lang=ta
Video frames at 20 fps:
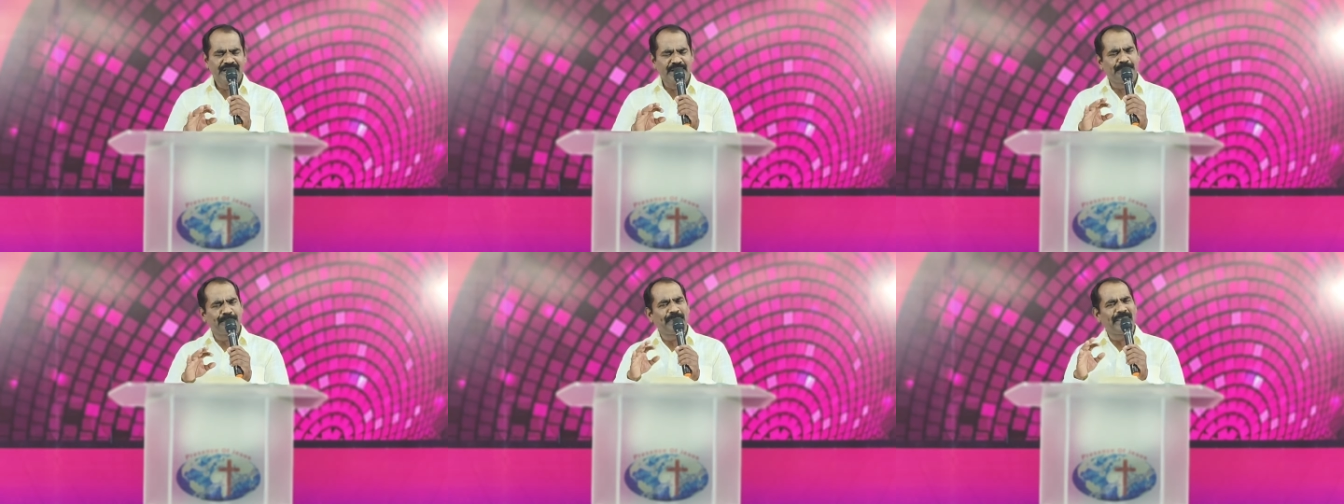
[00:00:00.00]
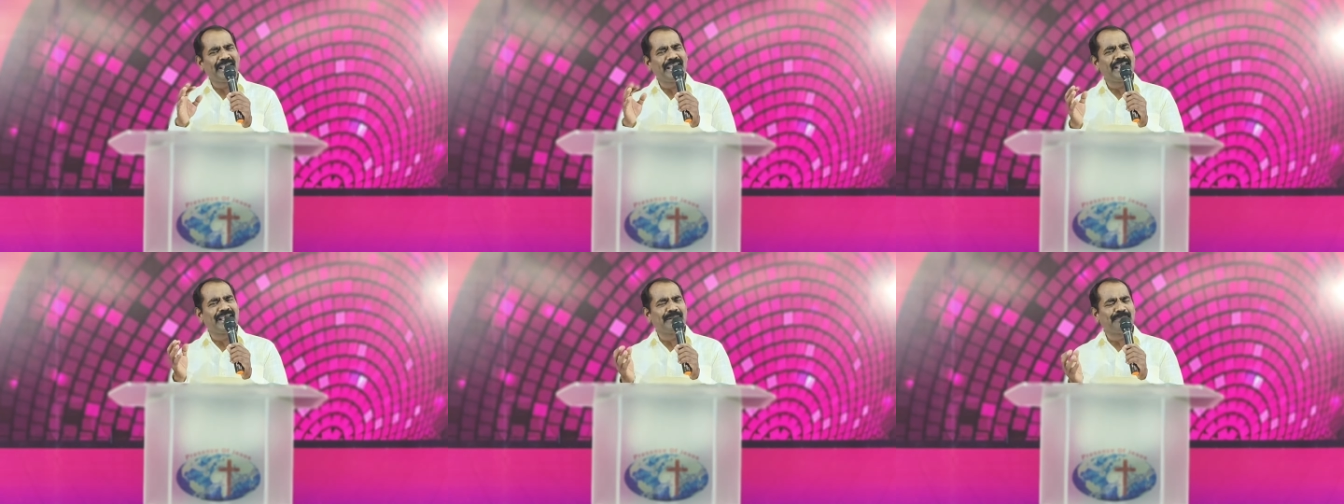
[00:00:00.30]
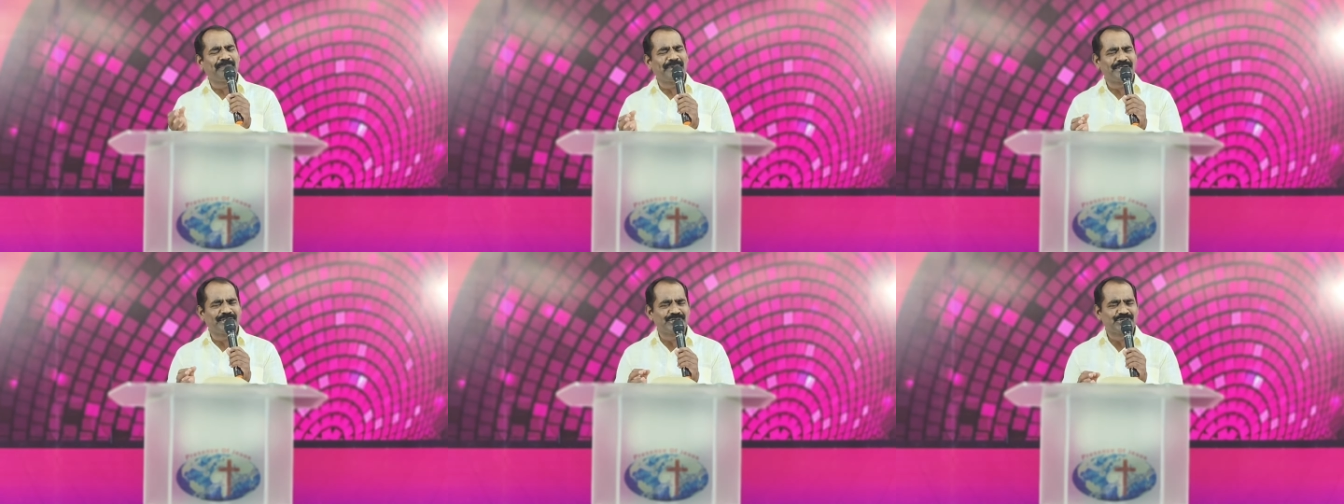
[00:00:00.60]

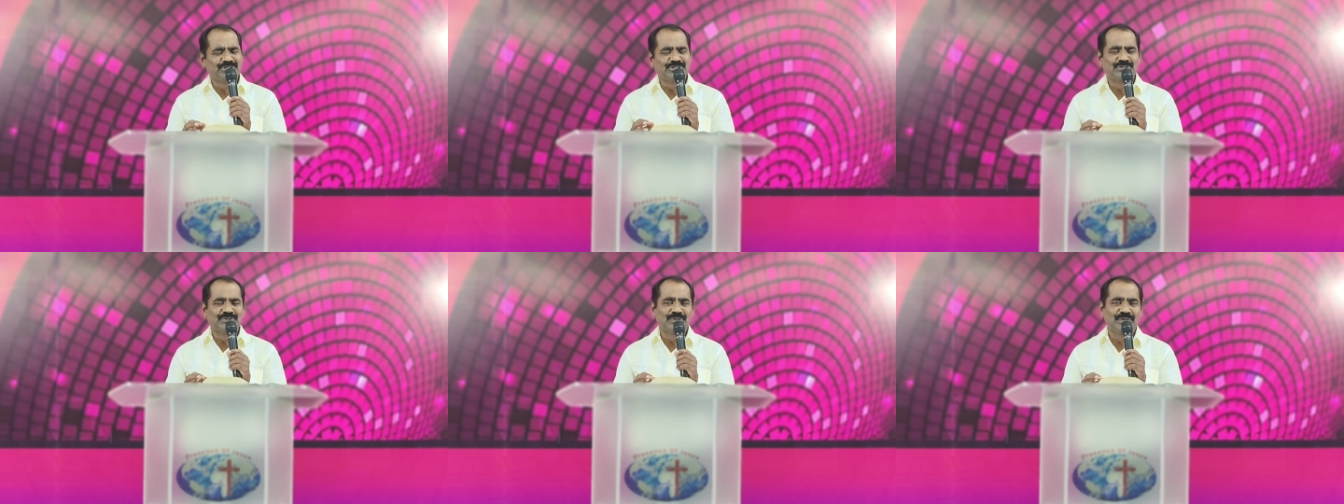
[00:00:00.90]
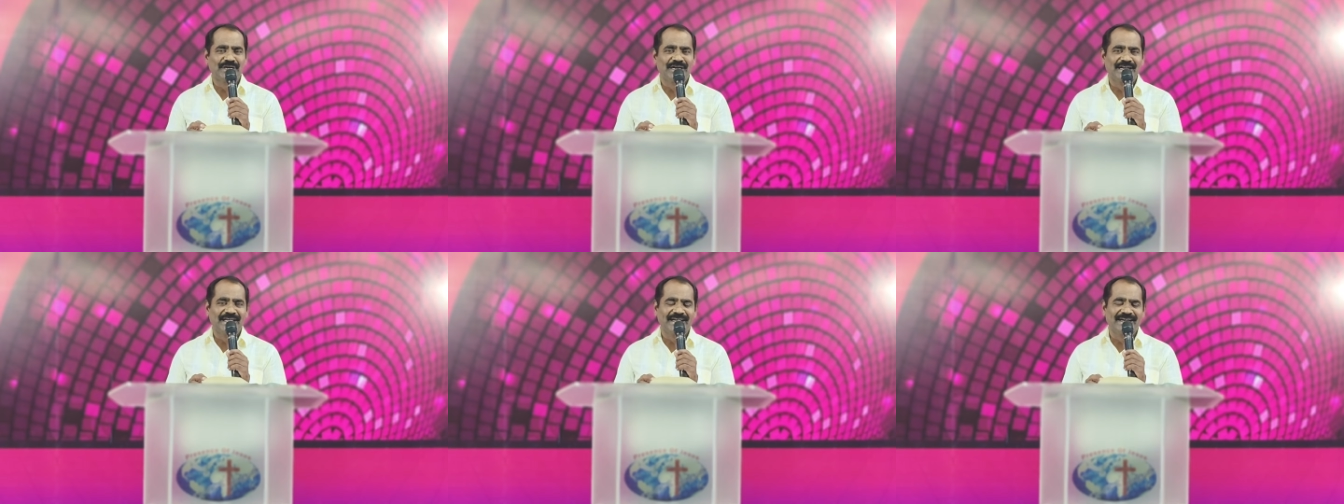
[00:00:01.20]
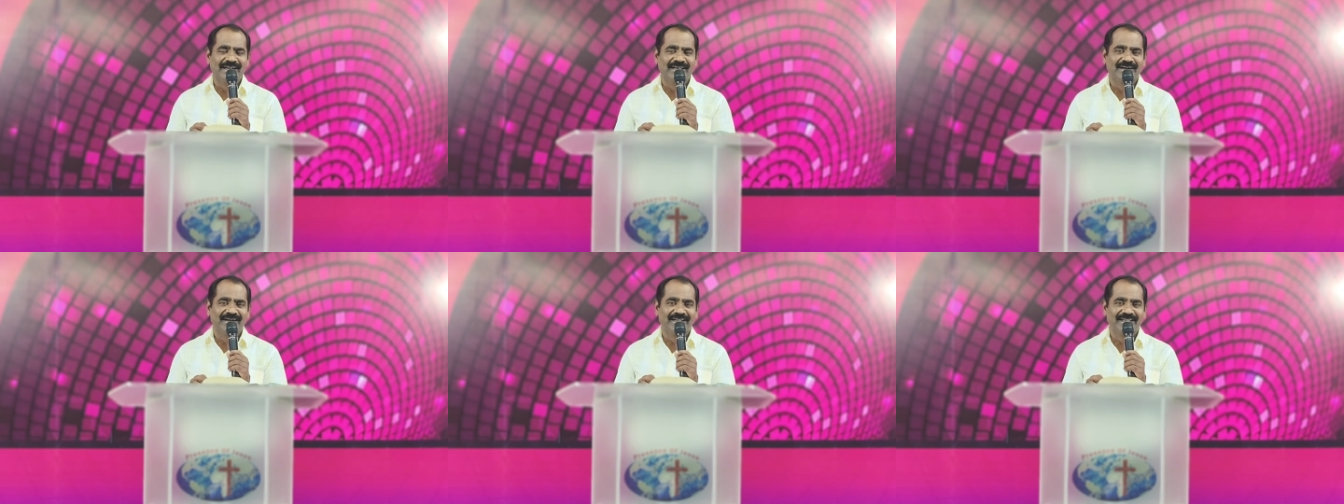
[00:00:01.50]
எப்பேற்பட்ட
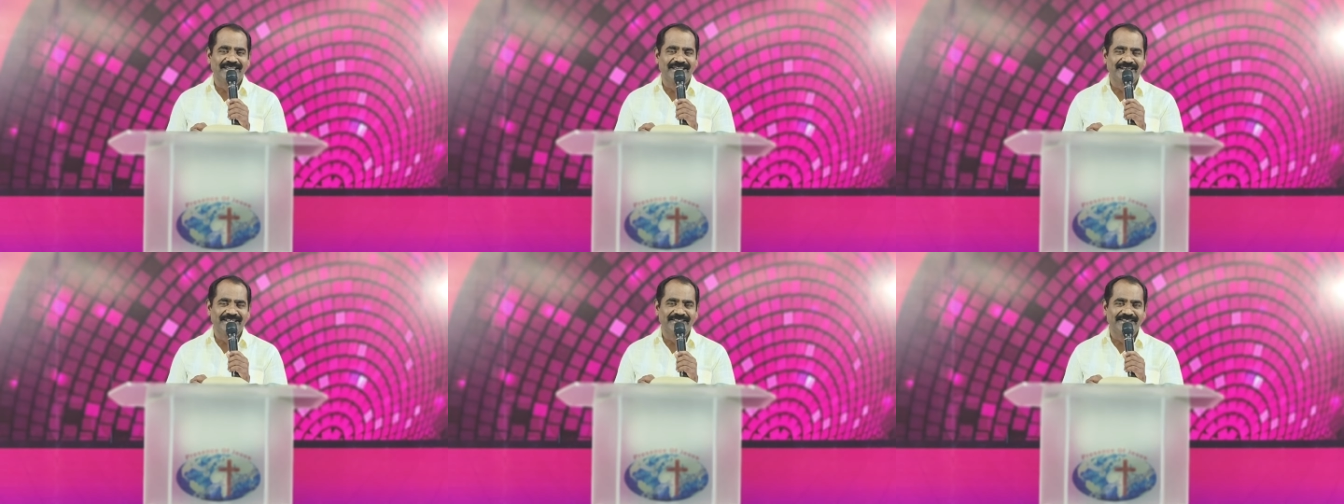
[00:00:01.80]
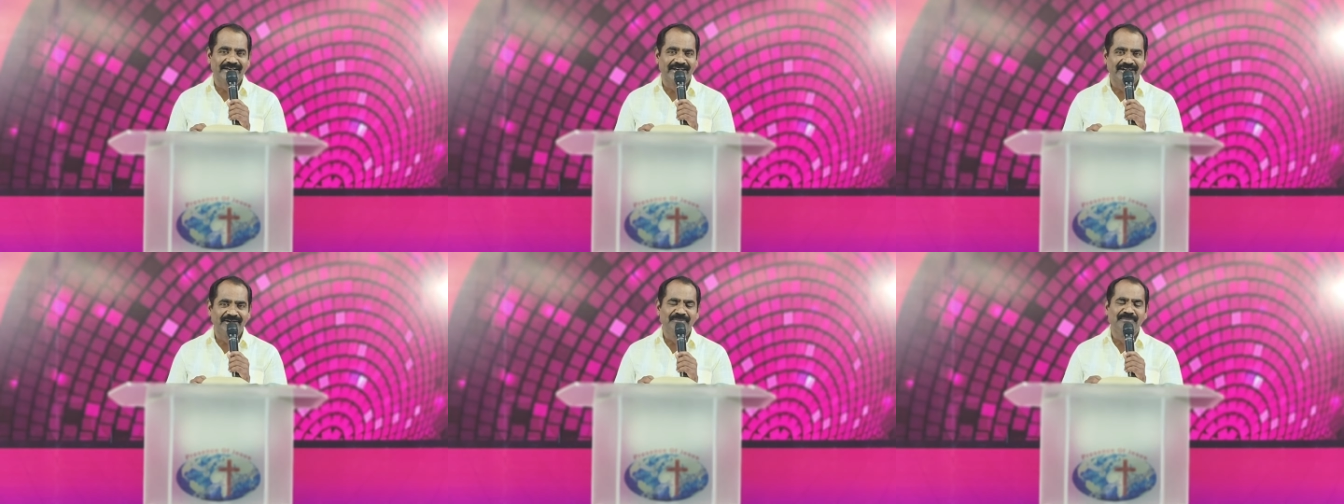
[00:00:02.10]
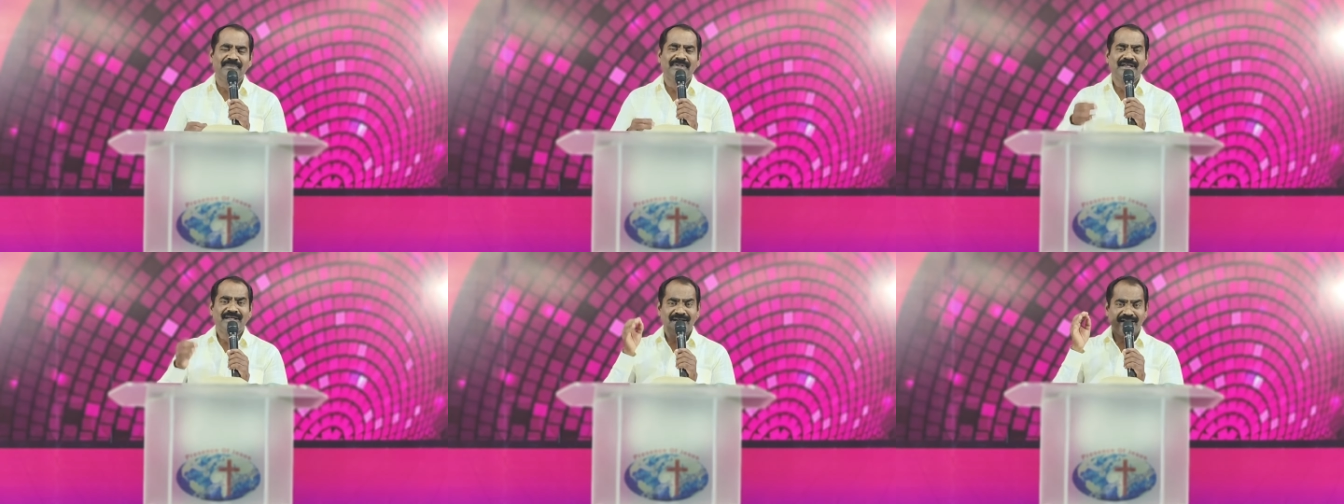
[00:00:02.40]
சூழ்நிலைகளாக இருந்தாலும்